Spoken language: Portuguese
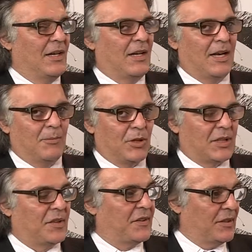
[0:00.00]
É,
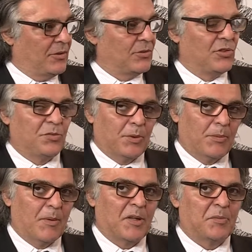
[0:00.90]
Mônica, esse é um dos
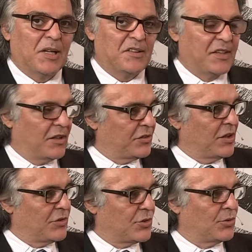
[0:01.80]
problemas mais sérios
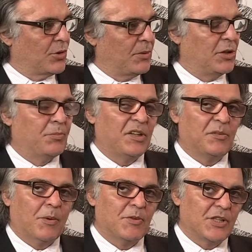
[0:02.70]
dentro de condomínio,
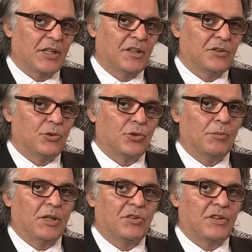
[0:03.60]
principalmente aqueles
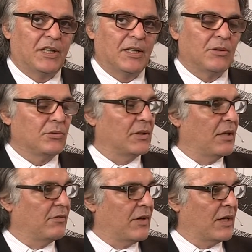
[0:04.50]
condomínios que não
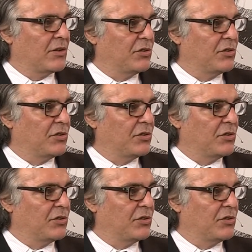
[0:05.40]
têm vaga